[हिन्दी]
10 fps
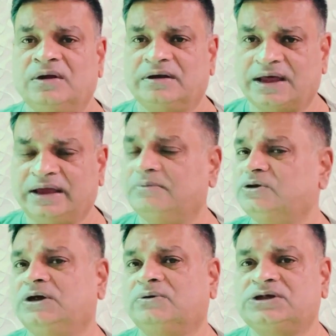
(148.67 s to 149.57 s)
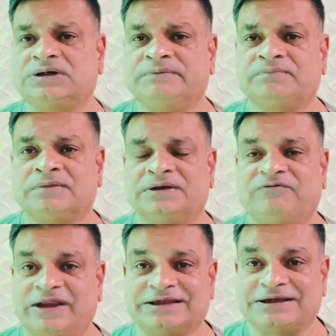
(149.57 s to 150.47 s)
ना ही मुझे कुछ
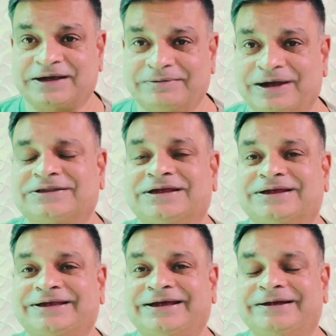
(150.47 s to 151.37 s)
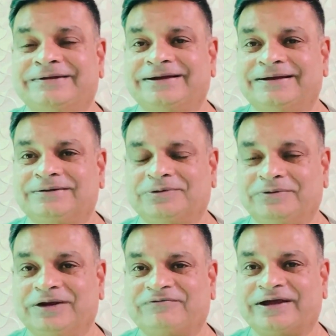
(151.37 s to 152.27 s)
फाइनेंस के बारे में आता जाता है टू
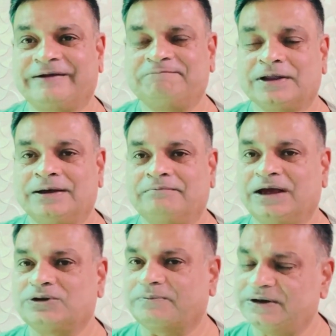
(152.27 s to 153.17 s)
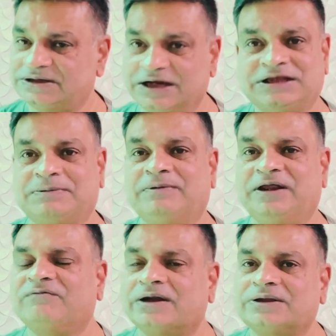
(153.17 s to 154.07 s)
बी वेरी फ्रैंक मैं तो अपनी स्टडीज़ पे
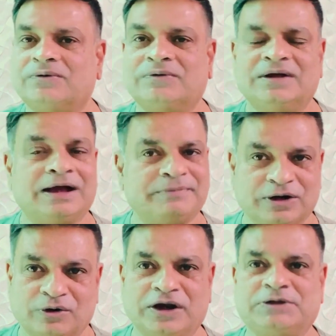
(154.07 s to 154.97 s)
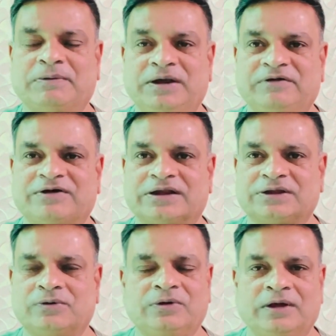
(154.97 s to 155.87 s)
बिलीव करता हूँ अपने नॉलेज पे बिलीव
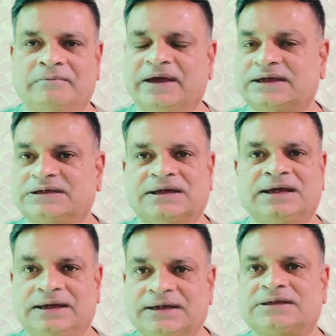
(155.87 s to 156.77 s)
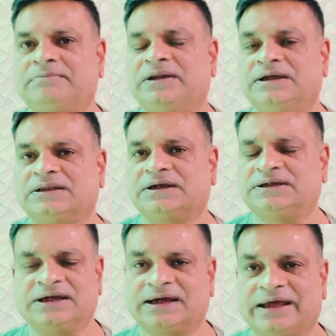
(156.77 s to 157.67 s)
करता हूँ मैं किसी के हेयर से पे नहीं जाता
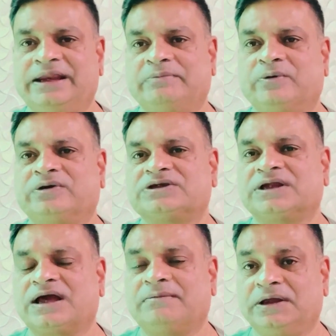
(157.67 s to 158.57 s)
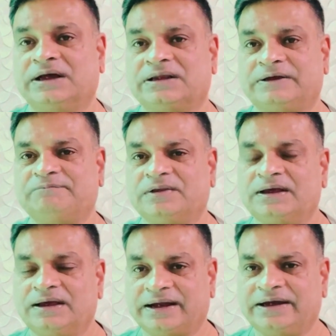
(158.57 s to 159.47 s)
किसी के कहने पे कोई कुछ काम नहीं करता
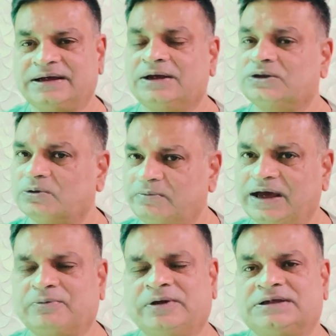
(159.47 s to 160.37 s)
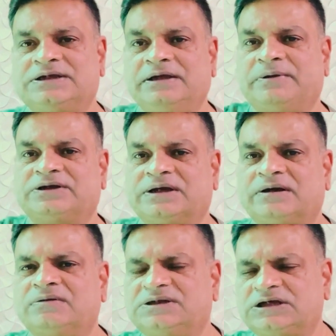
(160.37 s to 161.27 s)
राइट right? तो मैं आपको ये स्टडी पेश
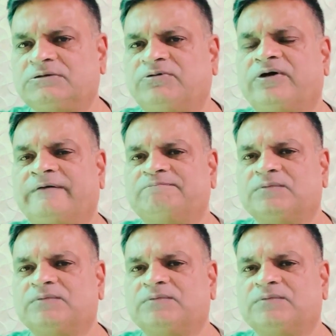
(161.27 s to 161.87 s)
कर रहा हूँ जस्ट फॉर